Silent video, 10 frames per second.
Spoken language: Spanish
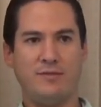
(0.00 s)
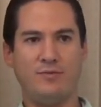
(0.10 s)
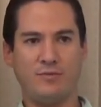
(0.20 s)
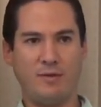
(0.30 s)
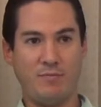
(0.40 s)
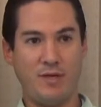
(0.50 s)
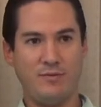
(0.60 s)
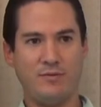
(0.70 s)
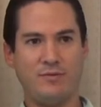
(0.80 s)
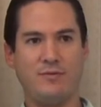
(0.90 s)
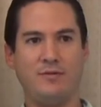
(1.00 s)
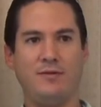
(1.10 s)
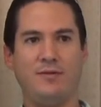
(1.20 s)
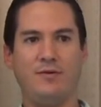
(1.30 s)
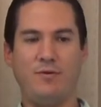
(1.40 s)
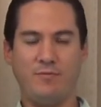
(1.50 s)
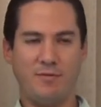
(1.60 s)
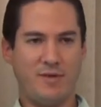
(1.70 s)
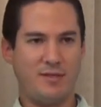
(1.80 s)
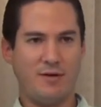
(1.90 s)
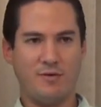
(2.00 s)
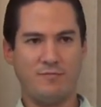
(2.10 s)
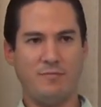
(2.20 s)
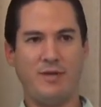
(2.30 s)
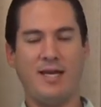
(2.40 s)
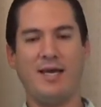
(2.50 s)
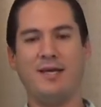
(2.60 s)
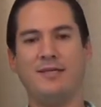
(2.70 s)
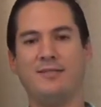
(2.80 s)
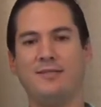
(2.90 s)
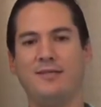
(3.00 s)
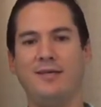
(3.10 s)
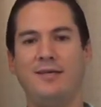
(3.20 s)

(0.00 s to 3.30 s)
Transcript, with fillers: tus amigos, obviamente los familiares,